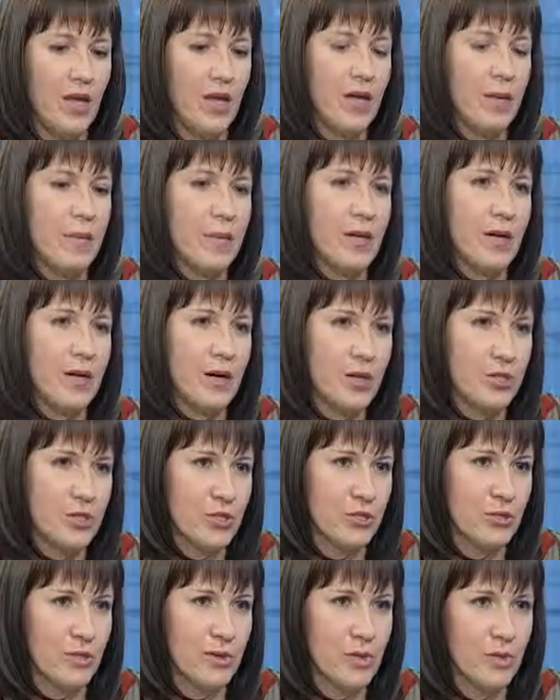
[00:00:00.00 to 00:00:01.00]
Именно
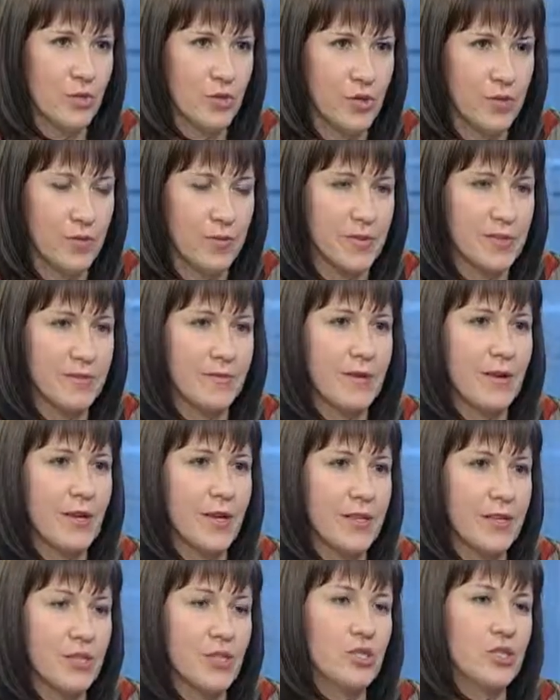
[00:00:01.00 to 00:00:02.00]
качество работы
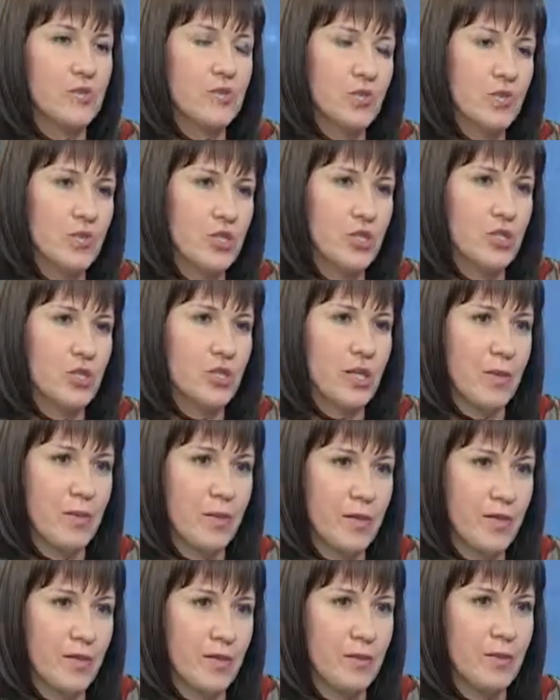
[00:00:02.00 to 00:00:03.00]
позволяет нашим студенческим
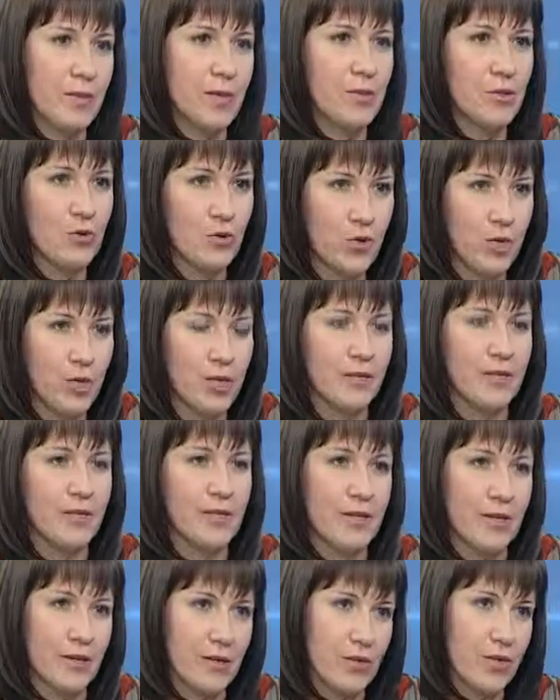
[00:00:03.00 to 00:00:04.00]
отрядам конкурировать
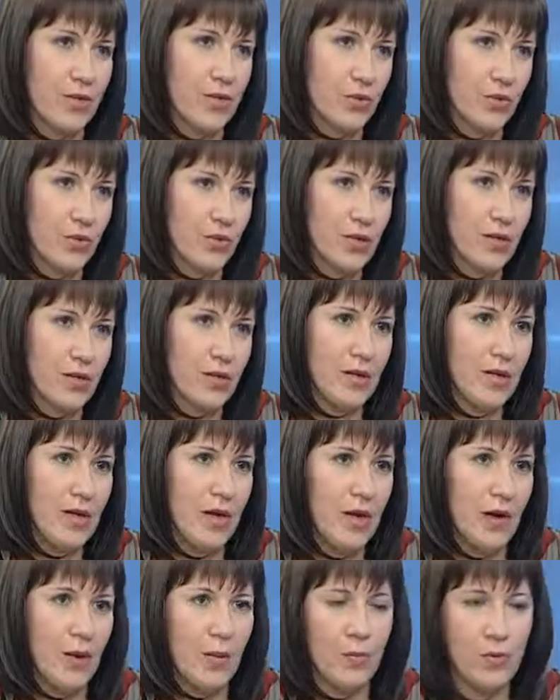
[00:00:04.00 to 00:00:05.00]
на рынке труда
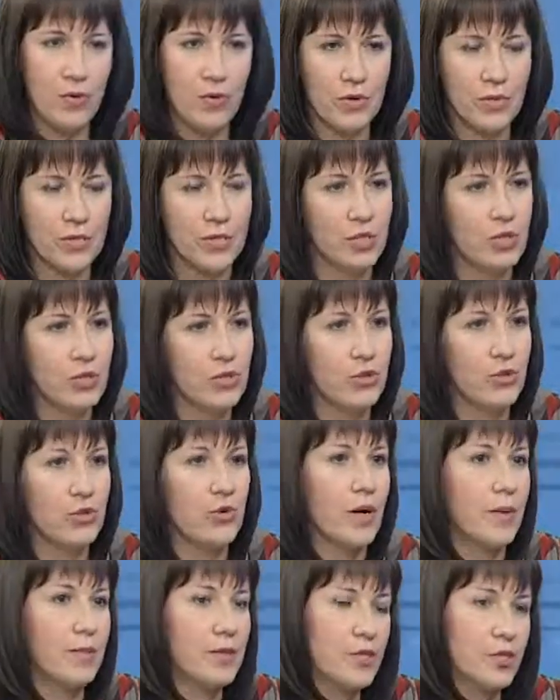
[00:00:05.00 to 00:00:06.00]
по отношению
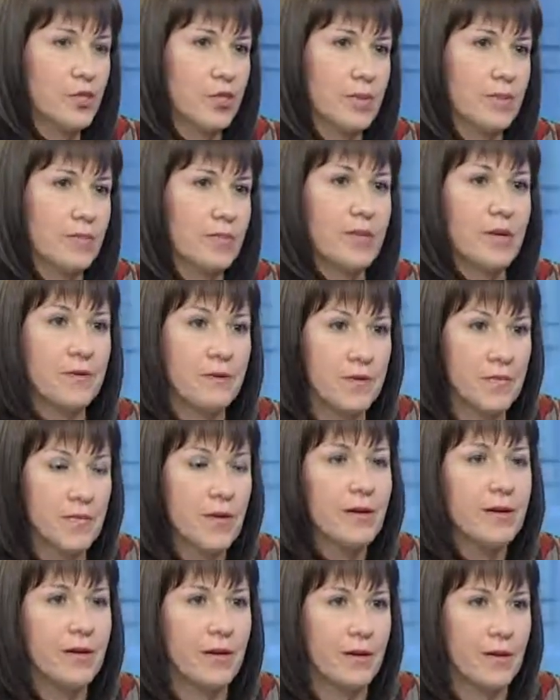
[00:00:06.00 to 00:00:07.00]
к обычным
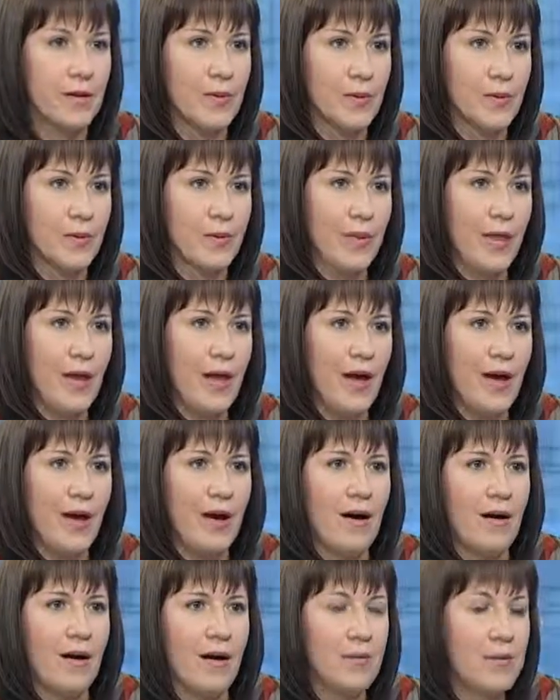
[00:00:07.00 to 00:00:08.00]
профессионалам.
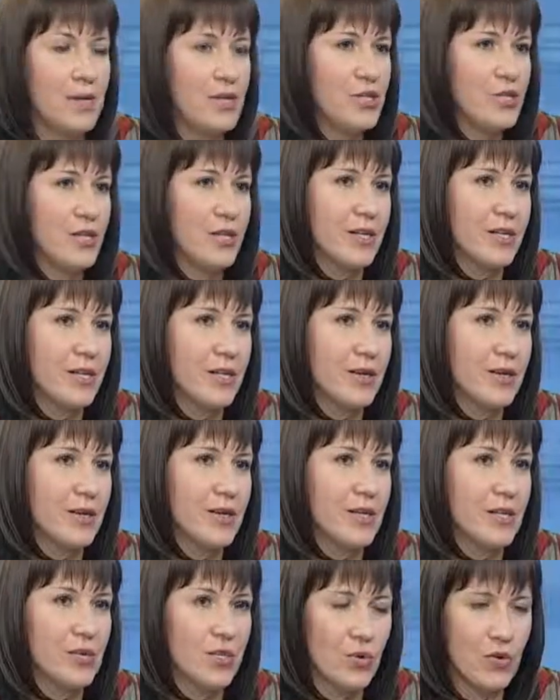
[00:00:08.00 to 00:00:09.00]
Опять же, это
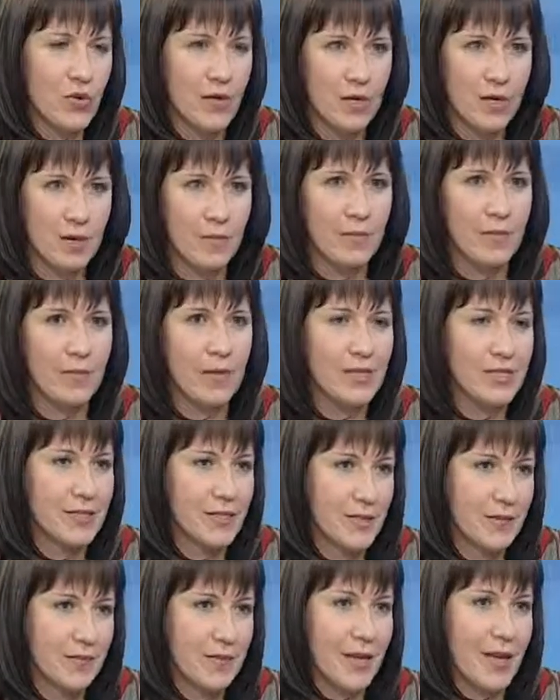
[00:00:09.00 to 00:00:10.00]
настолько
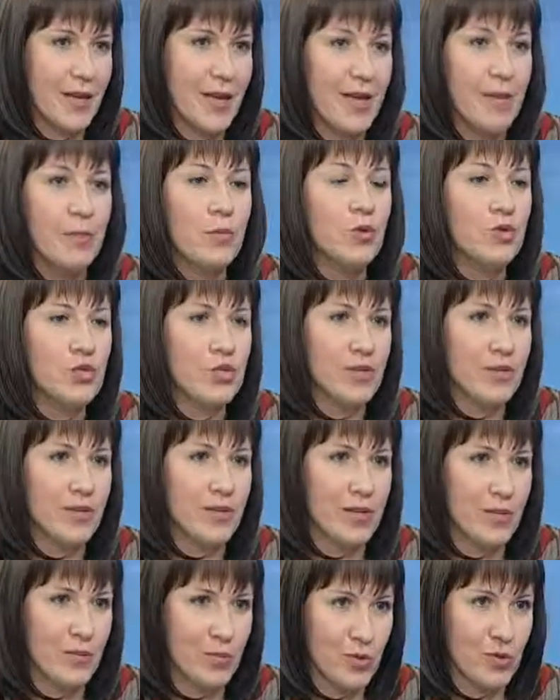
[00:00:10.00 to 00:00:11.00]
массовая и мощная
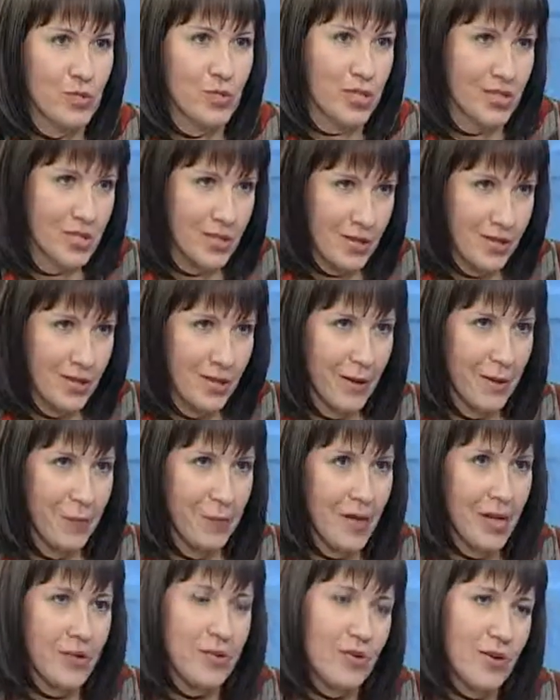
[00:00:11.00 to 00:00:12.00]
рабочая сила,
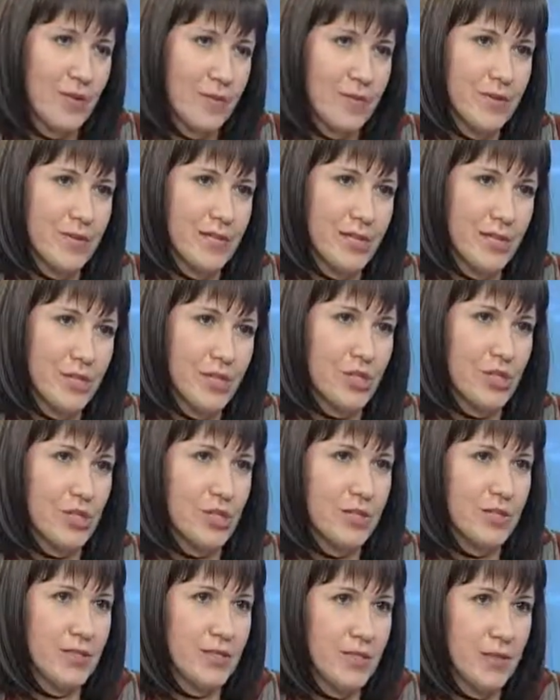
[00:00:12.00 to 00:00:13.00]
которая в
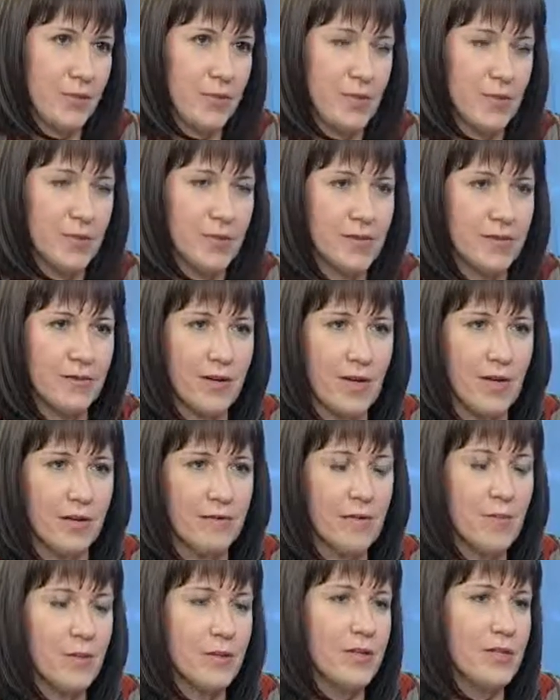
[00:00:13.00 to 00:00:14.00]
достаточной степени позволяет
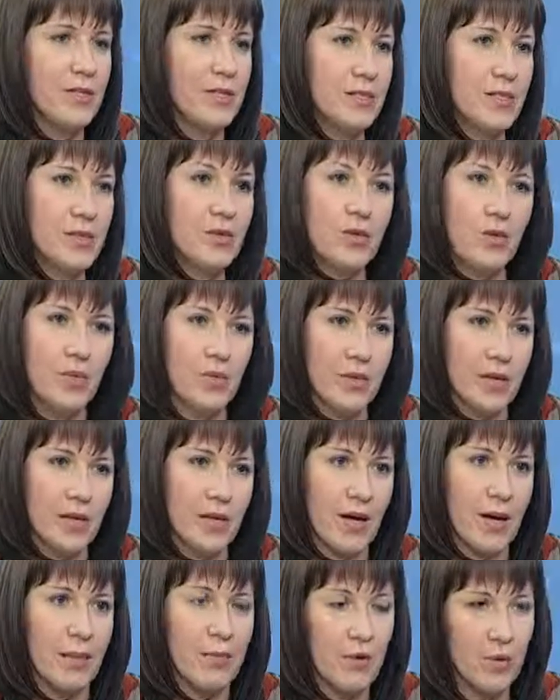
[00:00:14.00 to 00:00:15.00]
выполнить
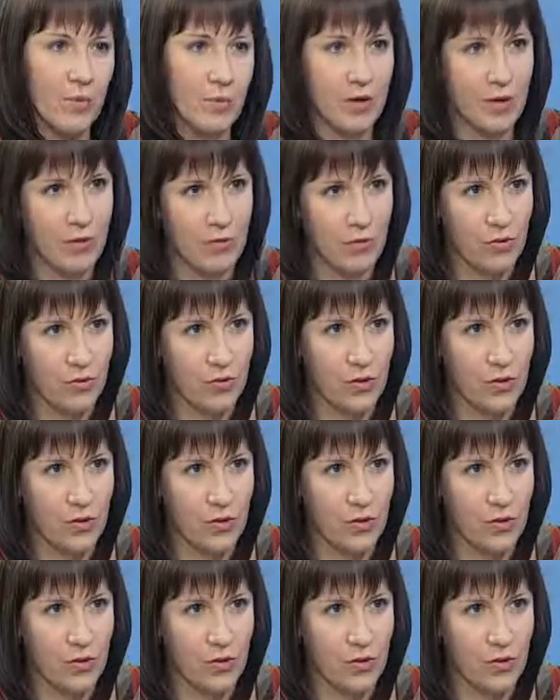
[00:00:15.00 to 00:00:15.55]
огромные объемы работ.